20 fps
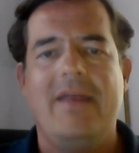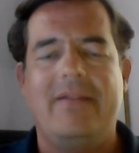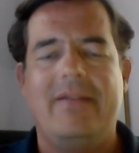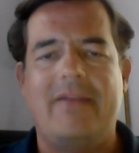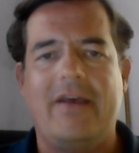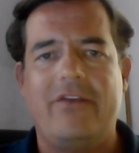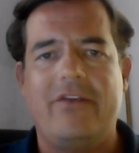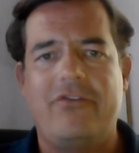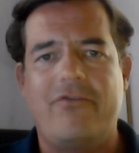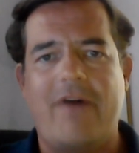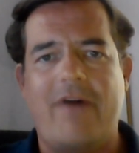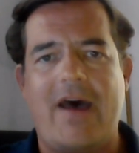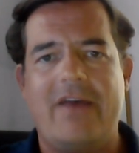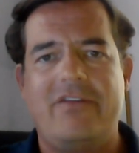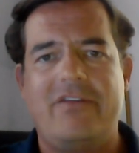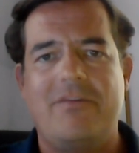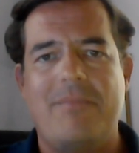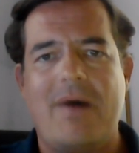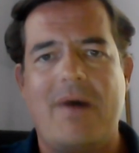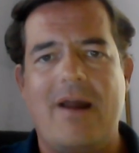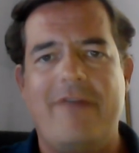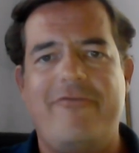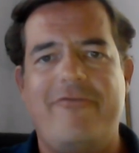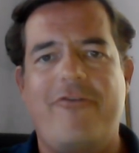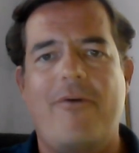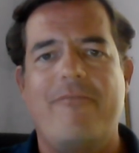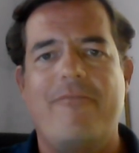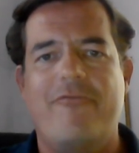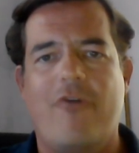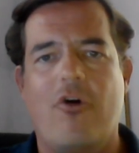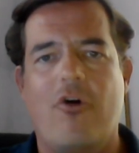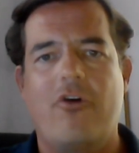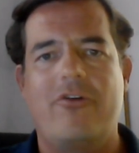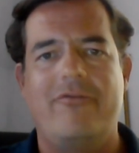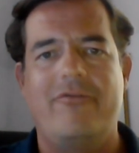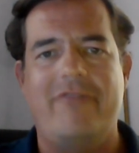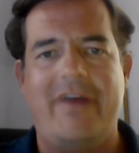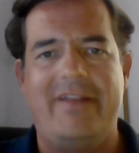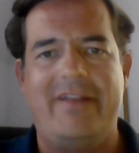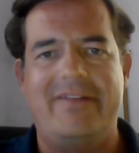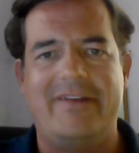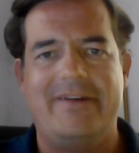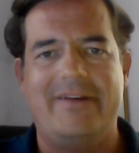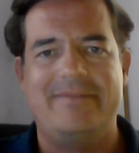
Das war es einmal vom Wochenwetter.